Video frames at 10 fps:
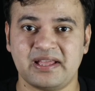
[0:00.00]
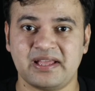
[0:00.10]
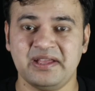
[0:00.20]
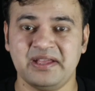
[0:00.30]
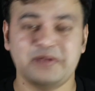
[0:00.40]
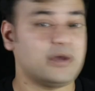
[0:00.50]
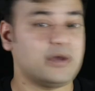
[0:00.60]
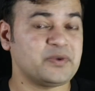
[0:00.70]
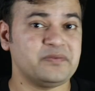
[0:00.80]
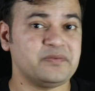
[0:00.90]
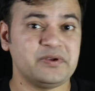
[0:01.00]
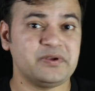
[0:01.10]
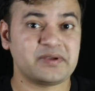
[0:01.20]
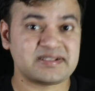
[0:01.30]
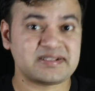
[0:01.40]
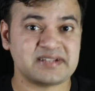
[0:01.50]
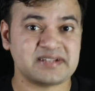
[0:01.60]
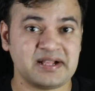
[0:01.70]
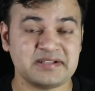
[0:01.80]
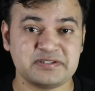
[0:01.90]
है तो आपको ये वीडियो कैसे
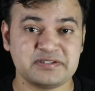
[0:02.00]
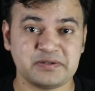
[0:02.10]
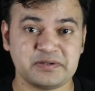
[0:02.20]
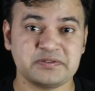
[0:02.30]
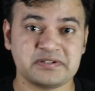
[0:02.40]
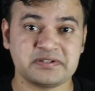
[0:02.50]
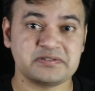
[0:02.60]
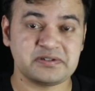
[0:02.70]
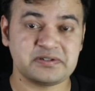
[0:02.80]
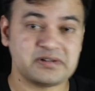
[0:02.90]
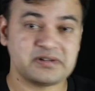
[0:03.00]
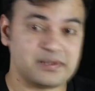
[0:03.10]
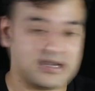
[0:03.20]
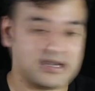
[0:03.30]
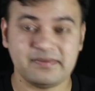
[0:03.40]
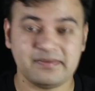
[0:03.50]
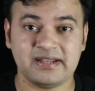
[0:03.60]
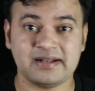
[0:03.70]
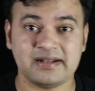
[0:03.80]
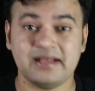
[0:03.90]
लगा ज़रूर ज़रूर ज़रूर कमेंट में
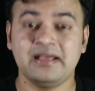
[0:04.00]
लिखना